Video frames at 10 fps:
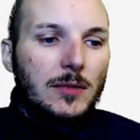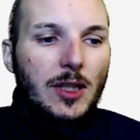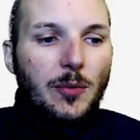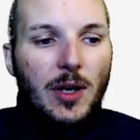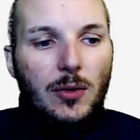
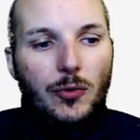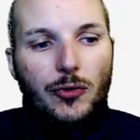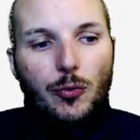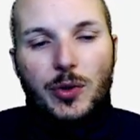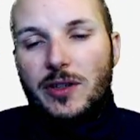Et par contre,
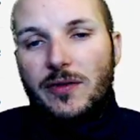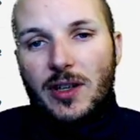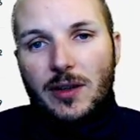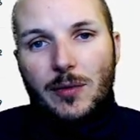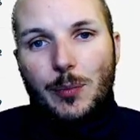son prix
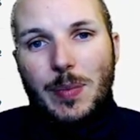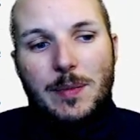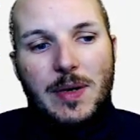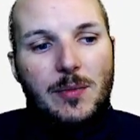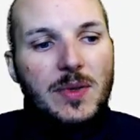devrait pas
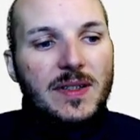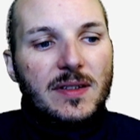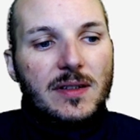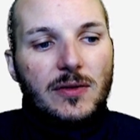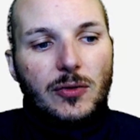mal
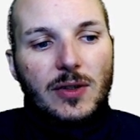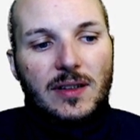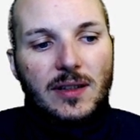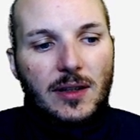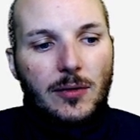baisser, son
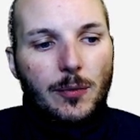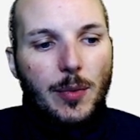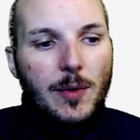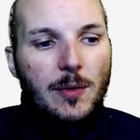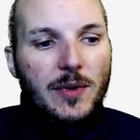intérêt
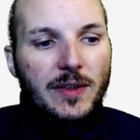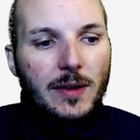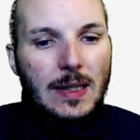pas mal baisser.